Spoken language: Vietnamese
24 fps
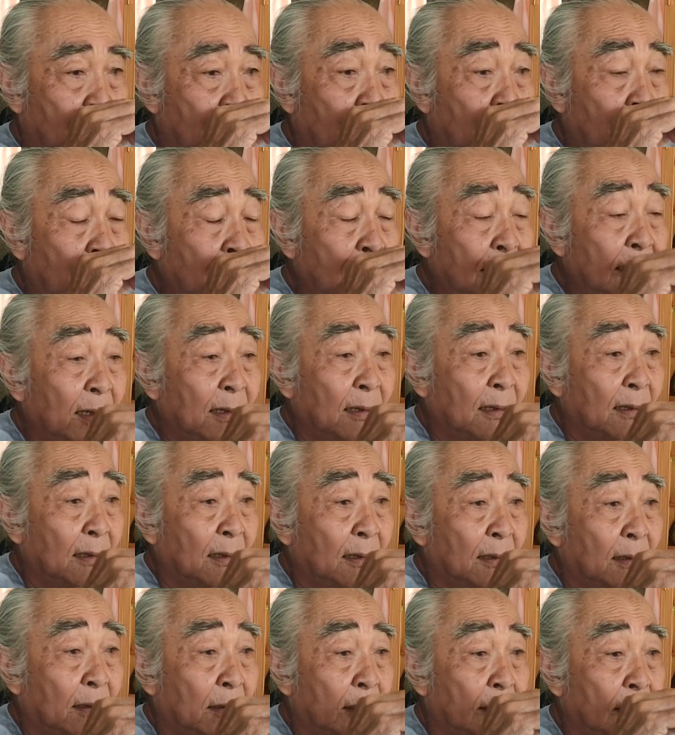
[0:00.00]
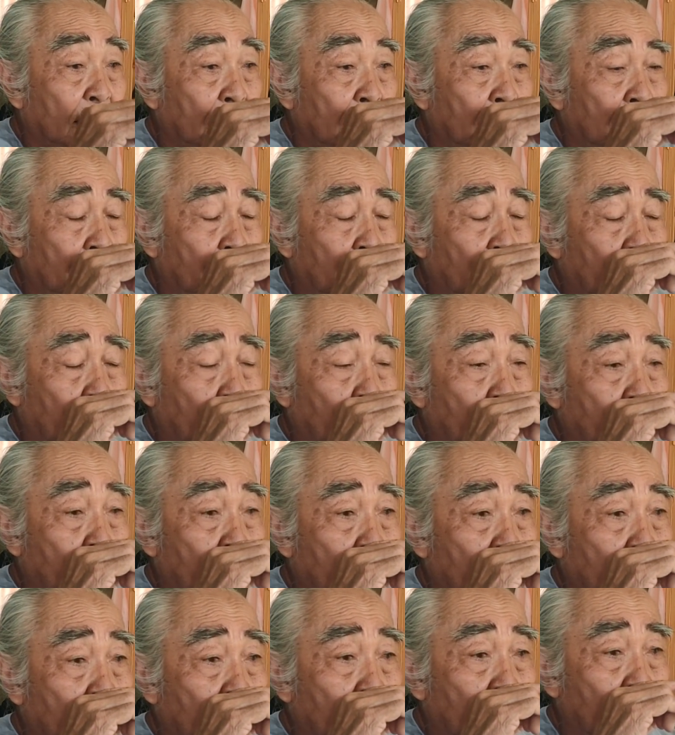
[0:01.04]
đến chừng ở bắp
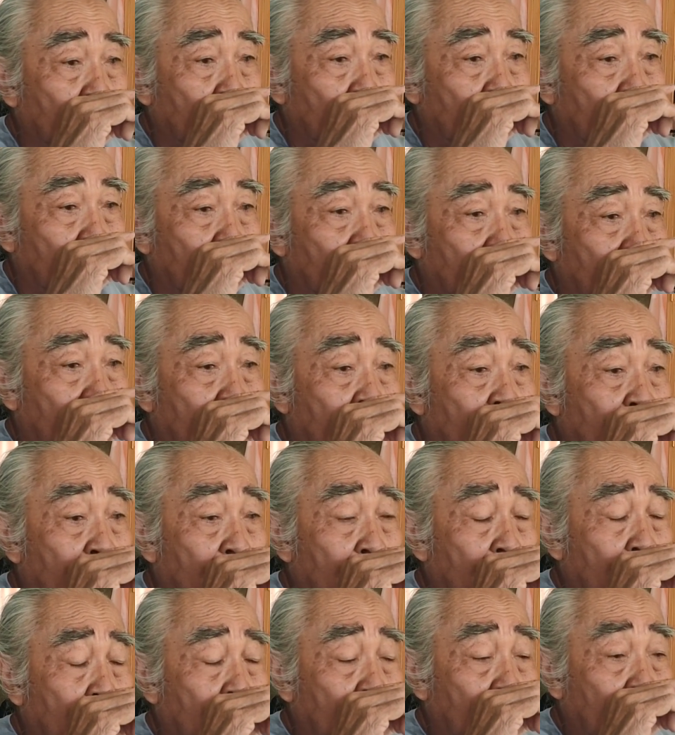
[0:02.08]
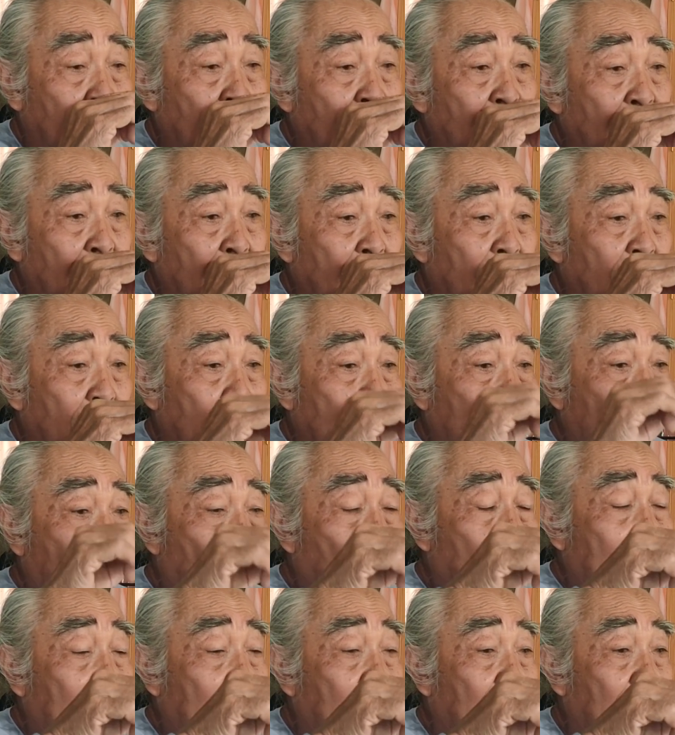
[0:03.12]
à, để để à,
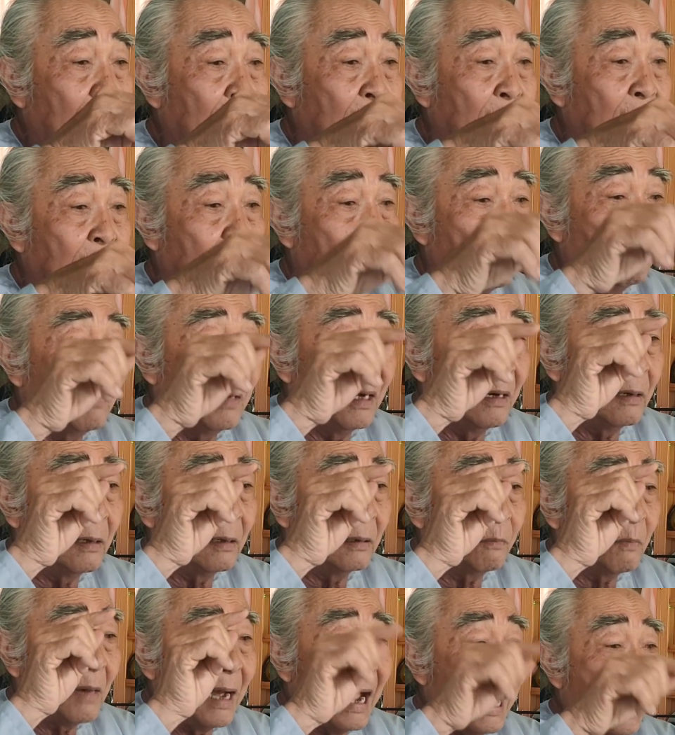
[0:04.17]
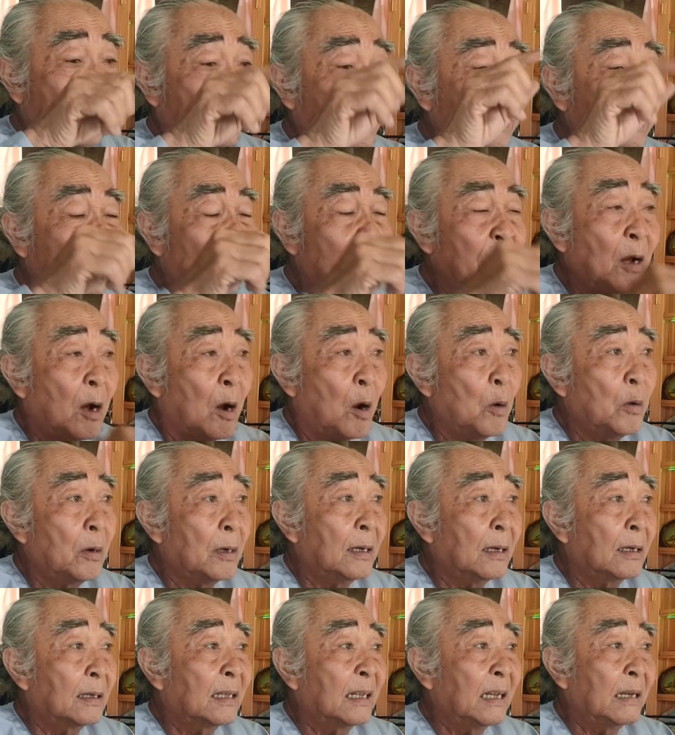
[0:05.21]
sau này đó mà ba tiếng sấm
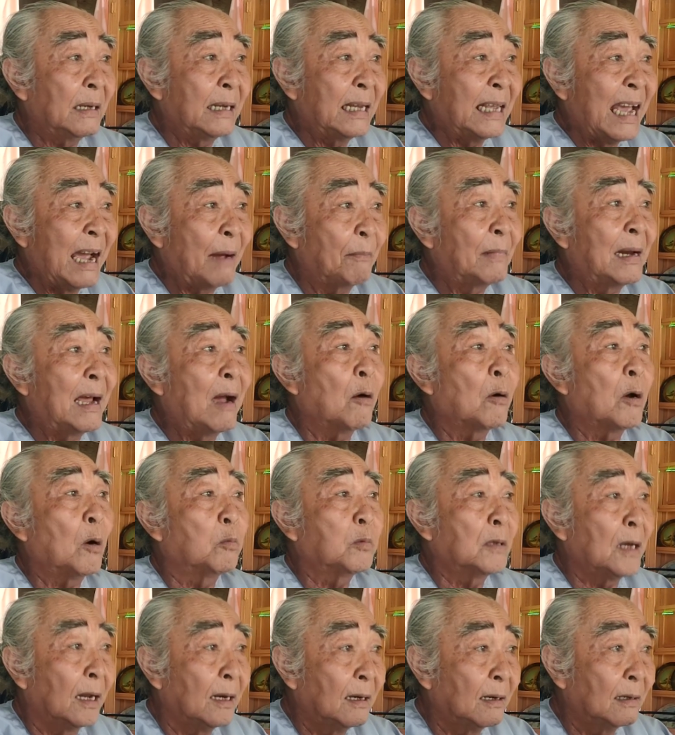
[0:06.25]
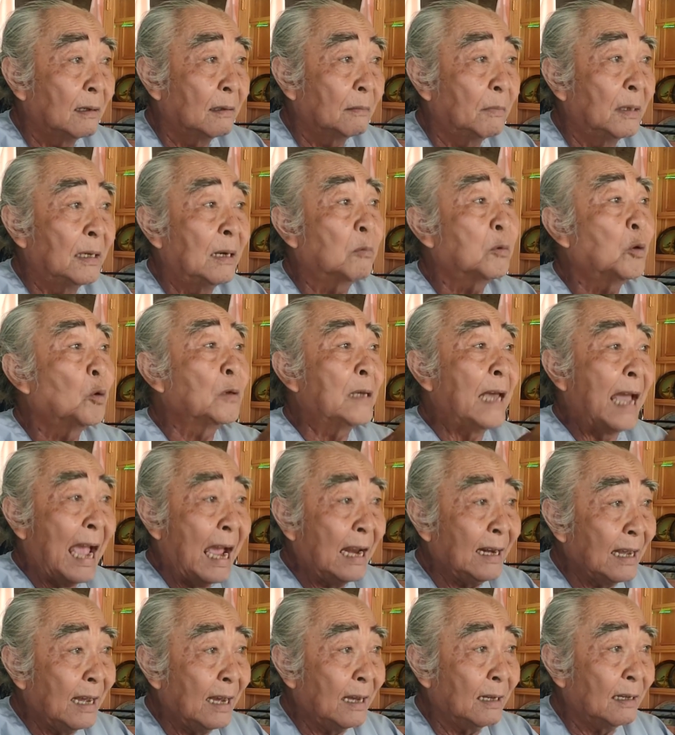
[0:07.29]
nổ rồi đó thì dàm nao gồng thình mình không tu
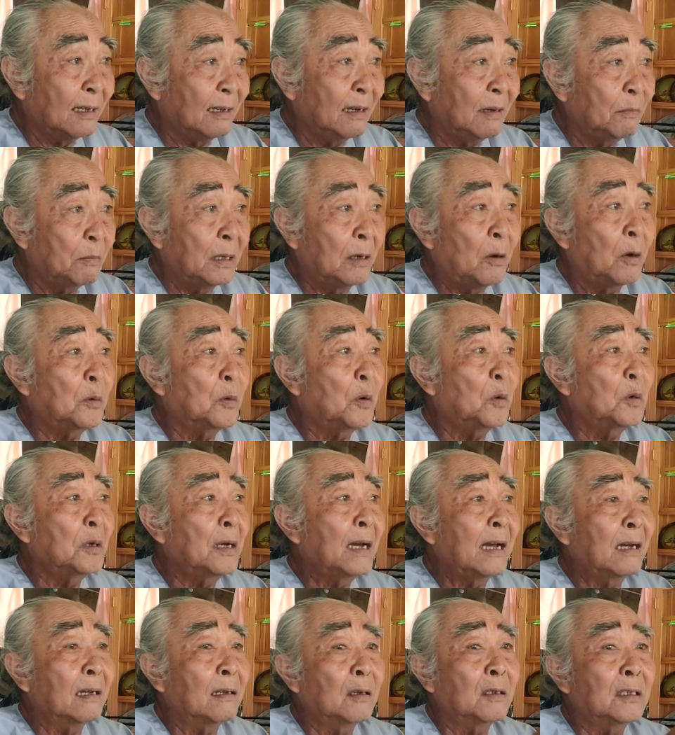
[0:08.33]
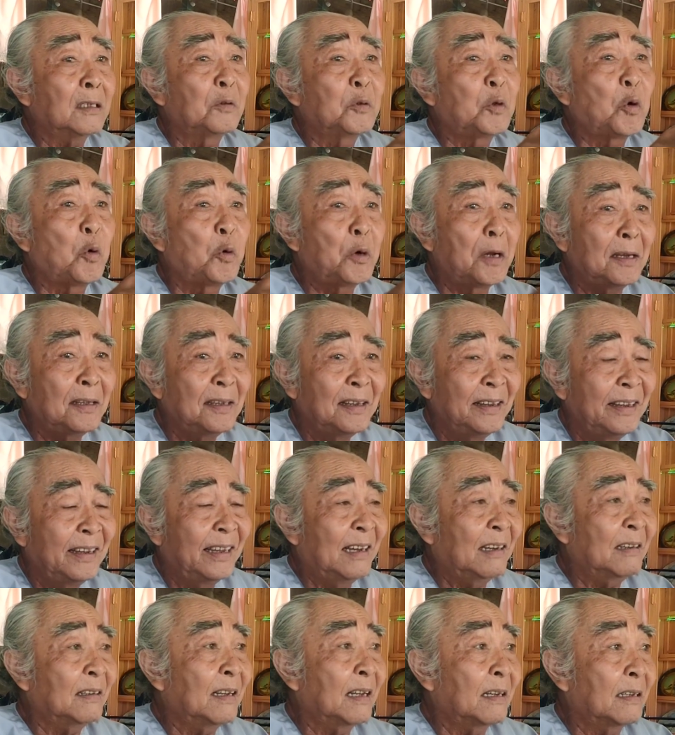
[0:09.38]
giảng nè mà nó nó ngang nó su su đi
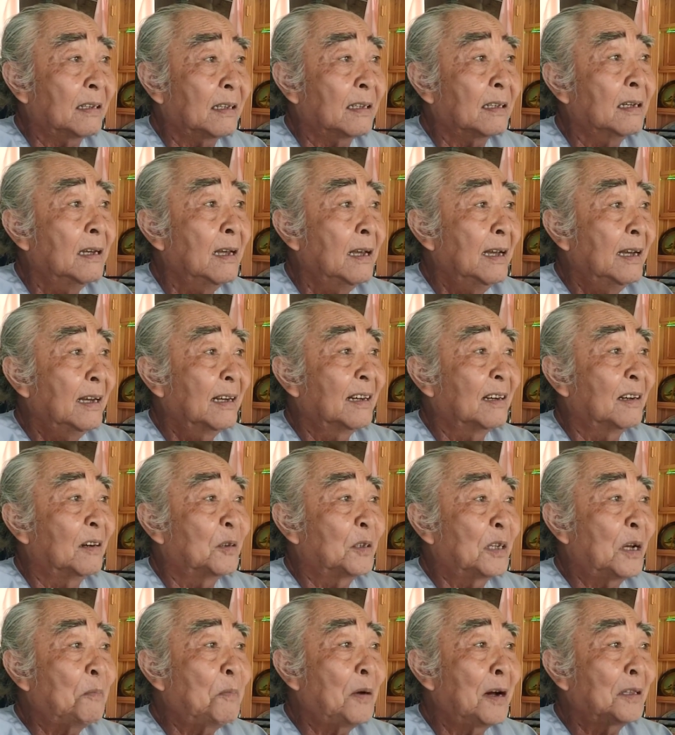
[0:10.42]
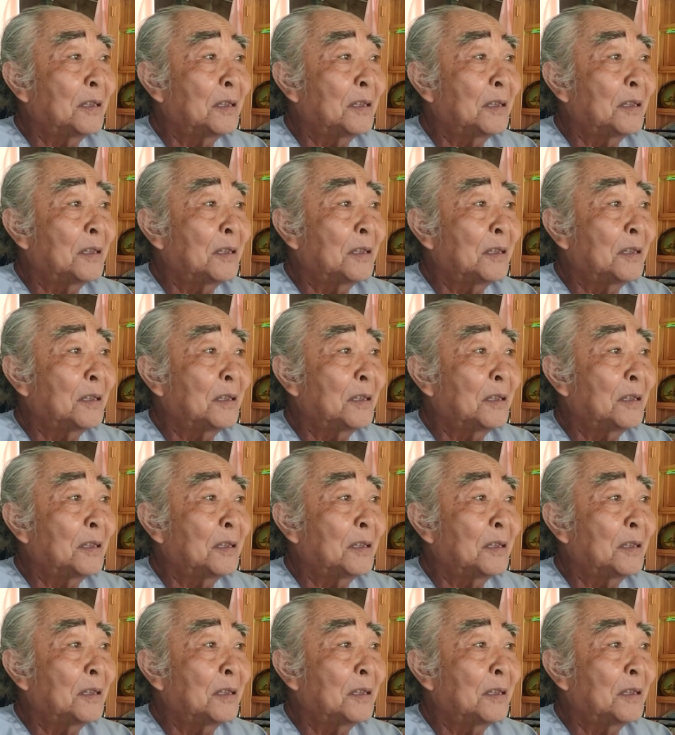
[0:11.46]
nha thời hồi